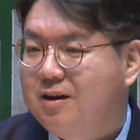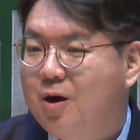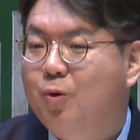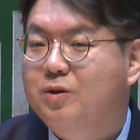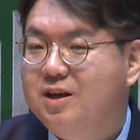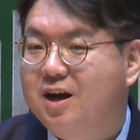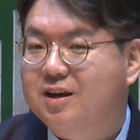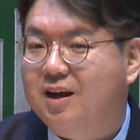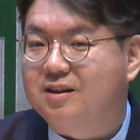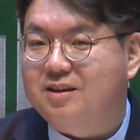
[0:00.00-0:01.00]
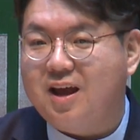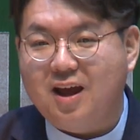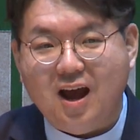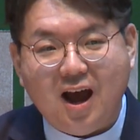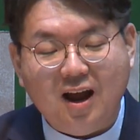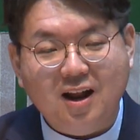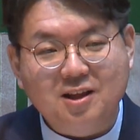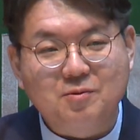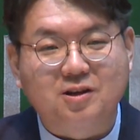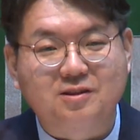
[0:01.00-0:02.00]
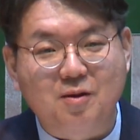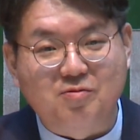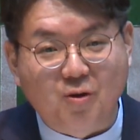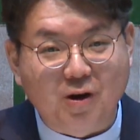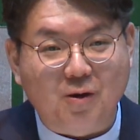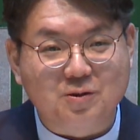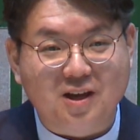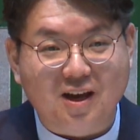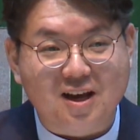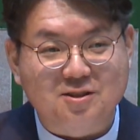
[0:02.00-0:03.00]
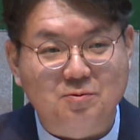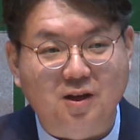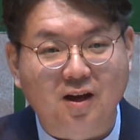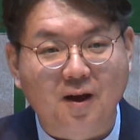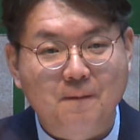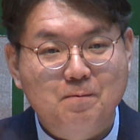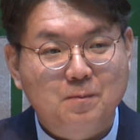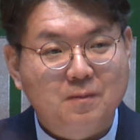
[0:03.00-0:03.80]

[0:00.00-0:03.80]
라고 이야기할 때 하나님이 그때 무엇라고 이야기하십니까?